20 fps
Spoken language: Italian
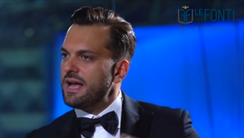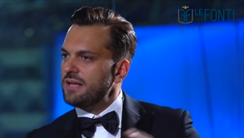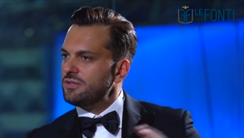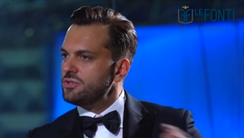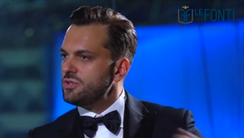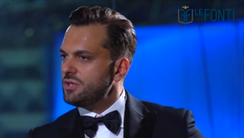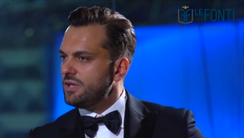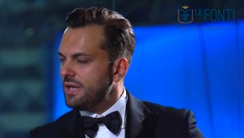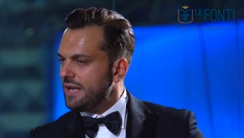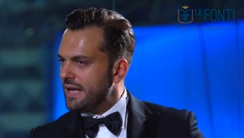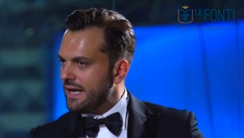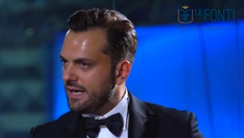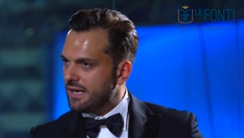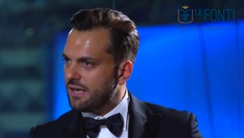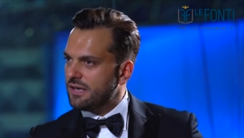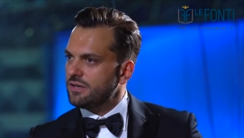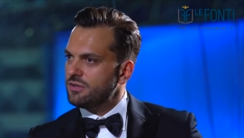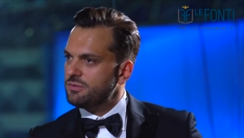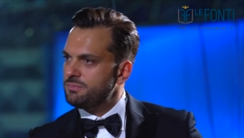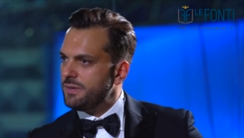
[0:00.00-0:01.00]

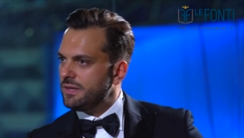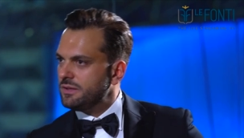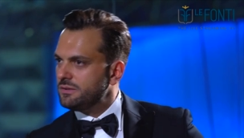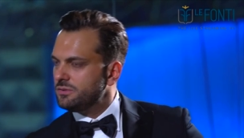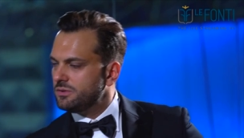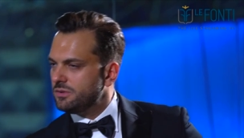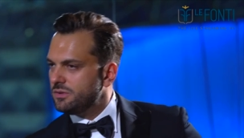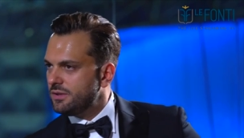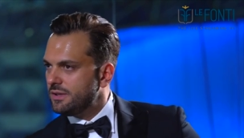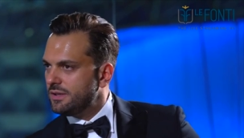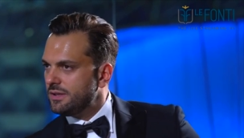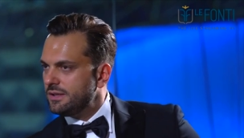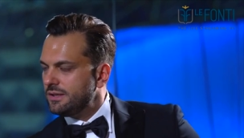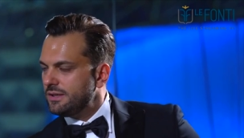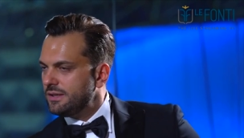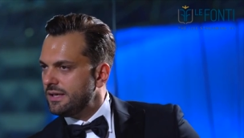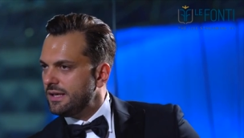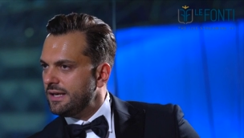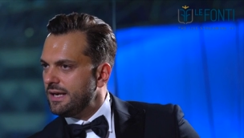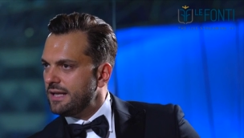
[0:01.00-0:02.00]
ancillare rispetto
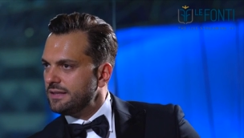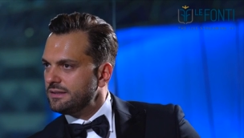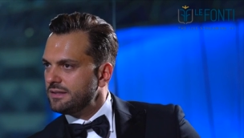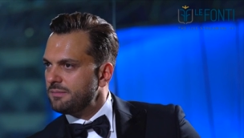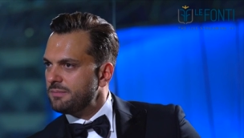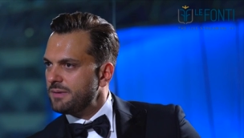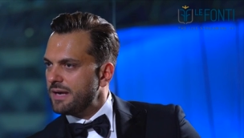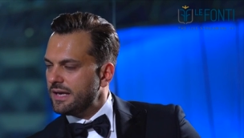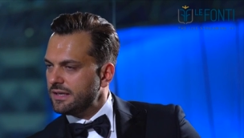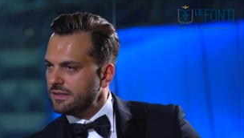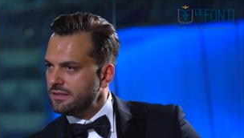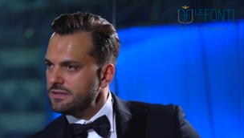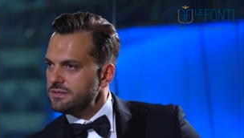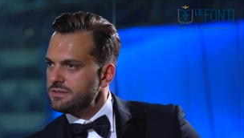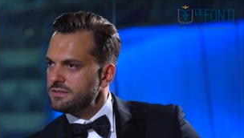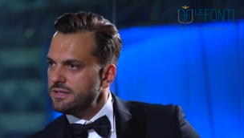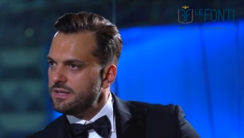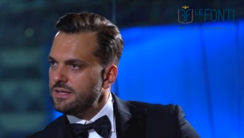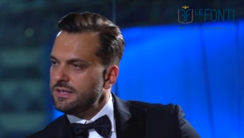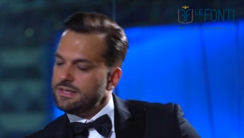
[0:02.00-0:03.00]
eh, alle altre
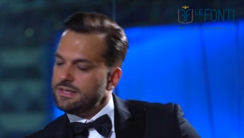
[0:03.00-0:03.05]
practice.